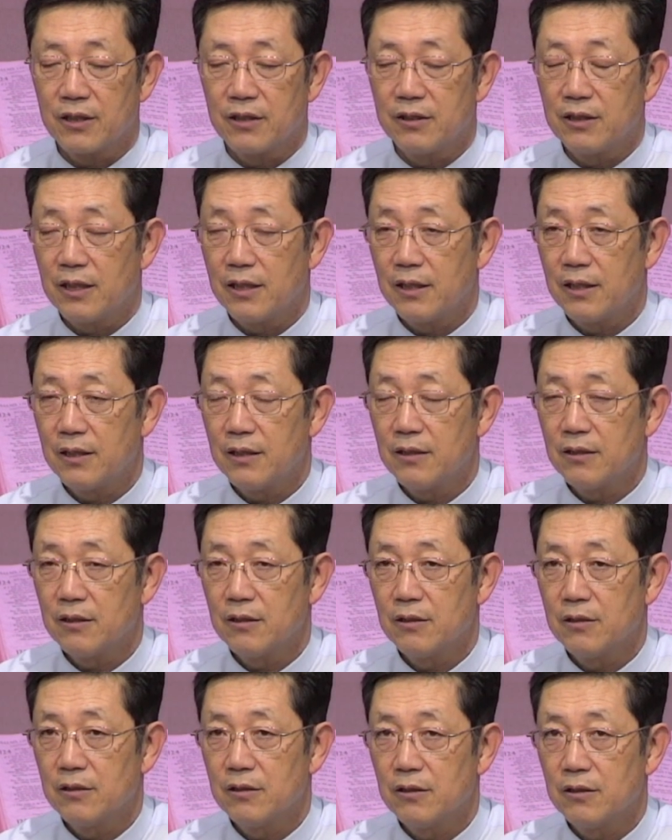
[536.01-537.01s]
그 달이
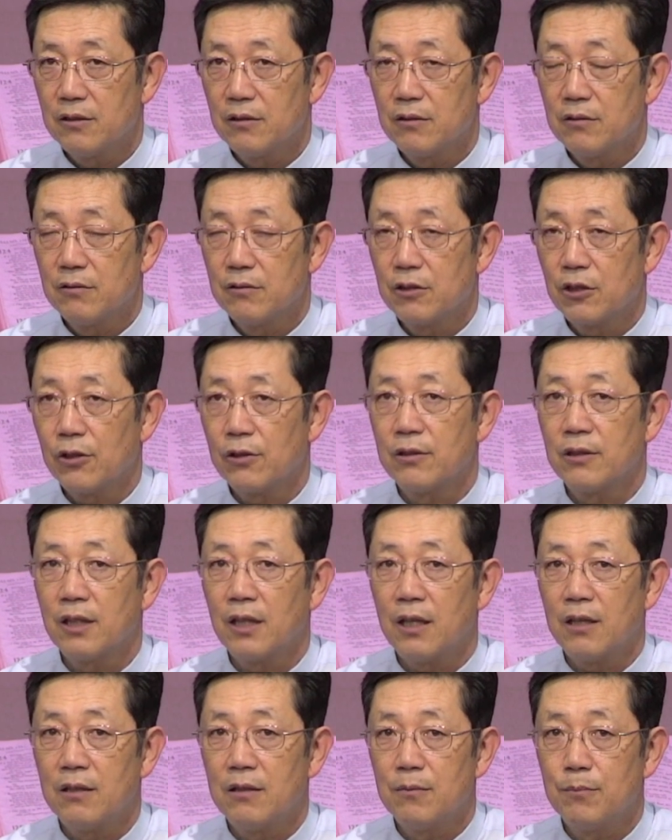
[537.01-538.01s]

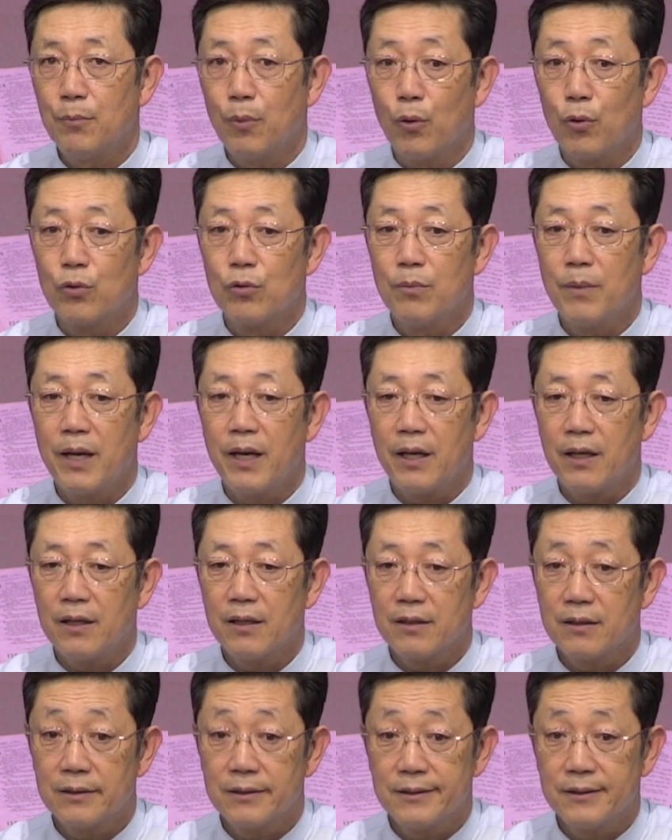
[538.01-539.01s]
첫달 보름에
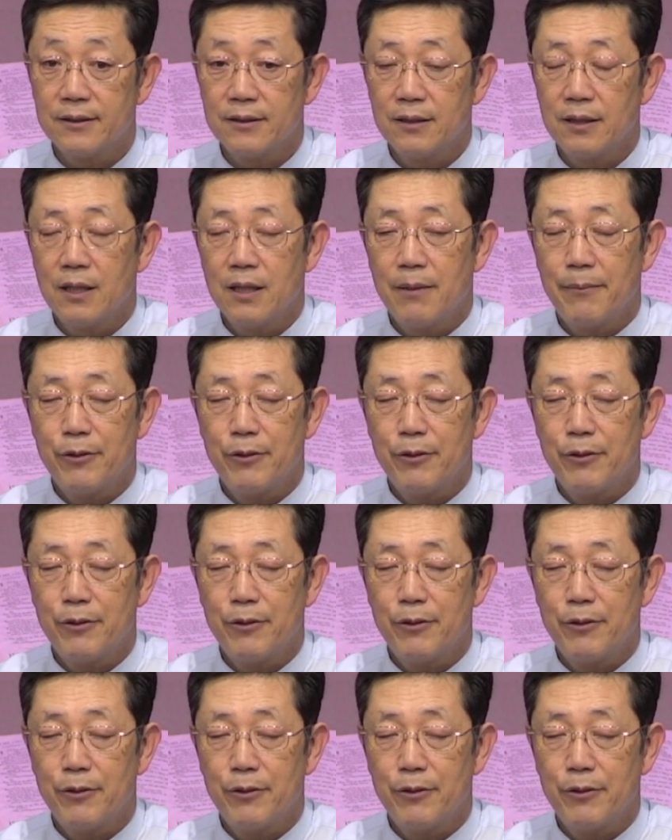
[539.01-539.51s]
아마